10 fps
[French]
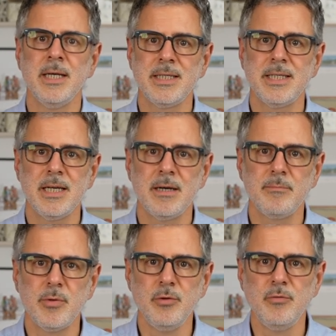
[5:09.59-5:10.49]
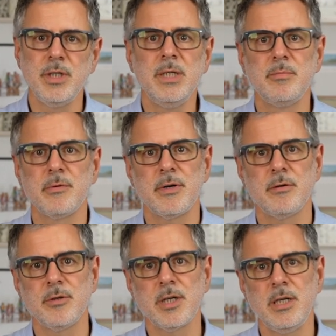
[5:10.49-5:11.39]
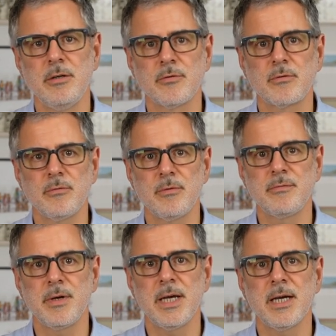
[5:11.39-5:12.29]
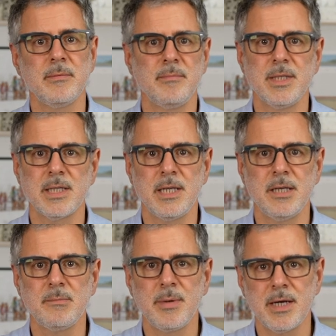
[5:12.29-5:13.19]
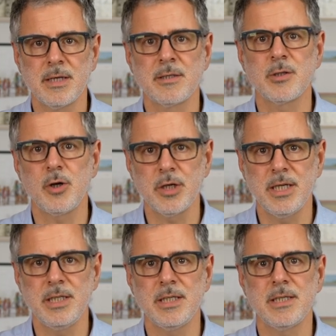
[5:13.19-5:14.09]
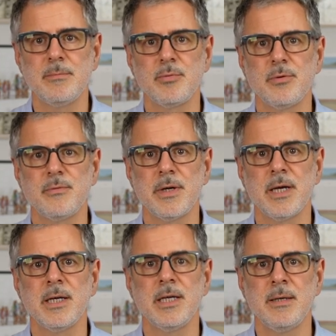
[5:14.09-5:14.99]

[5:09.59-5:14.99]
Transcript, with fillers: C'est un bon outil pour faire le tri dans ce qu'on doit faire, mais ça n'aide pas à s'organiser pour le faire.